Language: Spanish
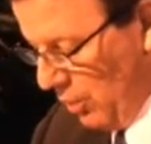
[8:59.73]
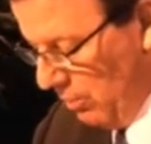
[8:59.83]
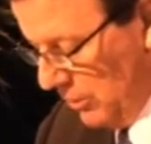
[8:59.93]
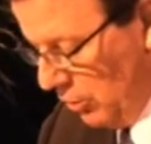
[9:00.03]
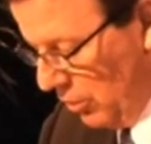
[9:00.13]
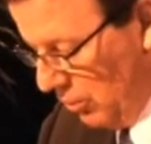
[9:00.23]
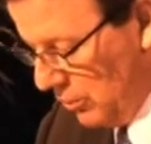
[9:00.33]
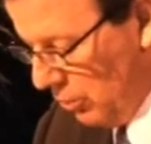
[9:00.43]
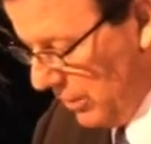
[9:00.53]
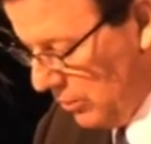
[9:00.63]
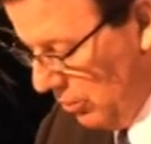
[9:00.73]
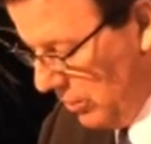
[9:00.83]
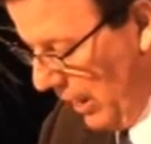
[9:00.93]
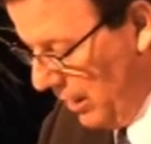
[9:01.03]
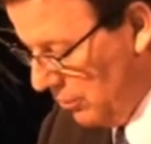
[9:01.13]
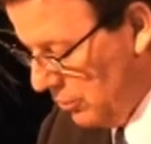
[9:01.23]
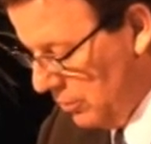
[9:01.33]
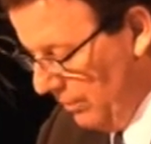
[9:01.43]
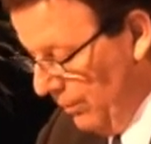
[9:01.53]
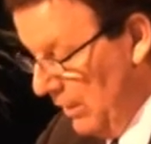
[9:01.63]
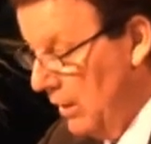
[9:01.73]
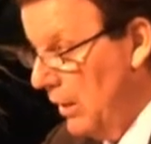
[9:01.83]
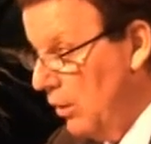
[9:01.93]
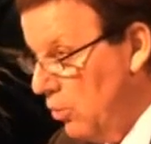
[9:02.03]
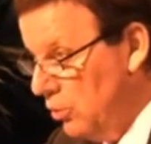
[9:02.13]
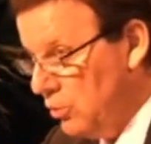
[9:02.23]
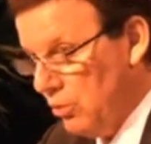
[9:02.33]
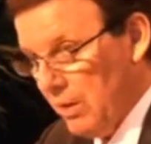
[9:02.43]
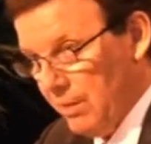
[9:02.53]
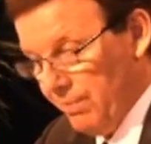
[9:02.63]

promisorio en sus resultados y justo al